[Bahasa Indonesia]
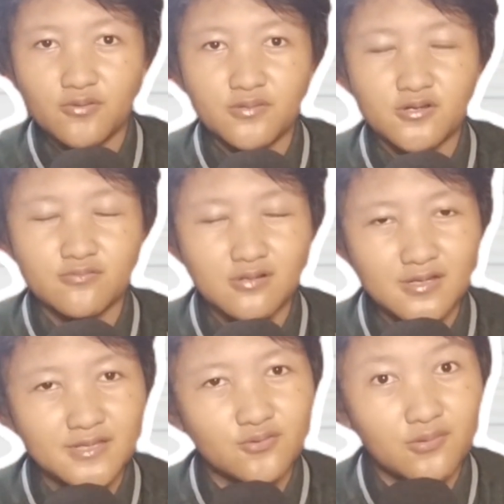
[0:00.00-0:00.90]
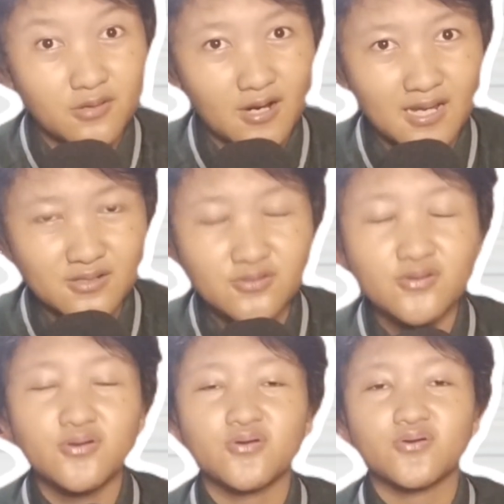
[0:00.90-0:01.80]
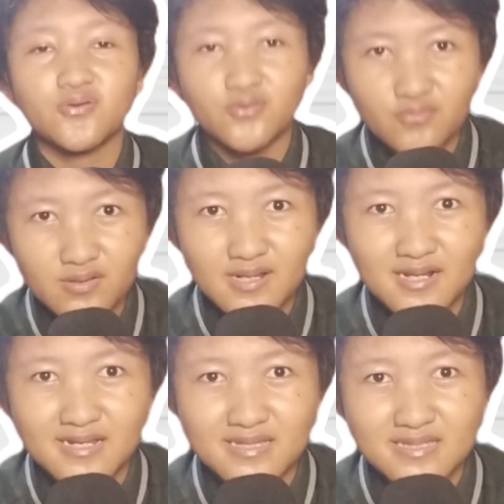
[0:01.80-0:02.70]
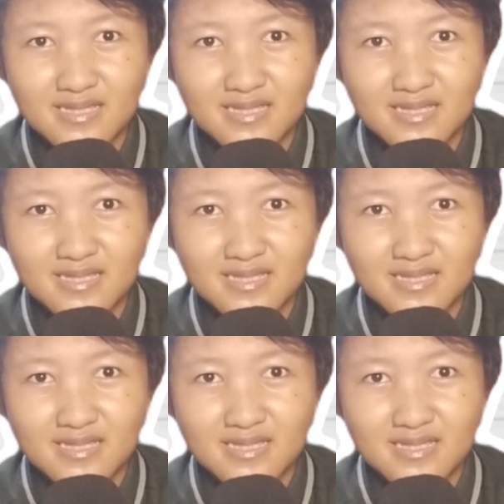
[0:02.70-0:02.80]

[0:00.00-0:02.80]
warahmatullahi wabarakatuh. Gue dari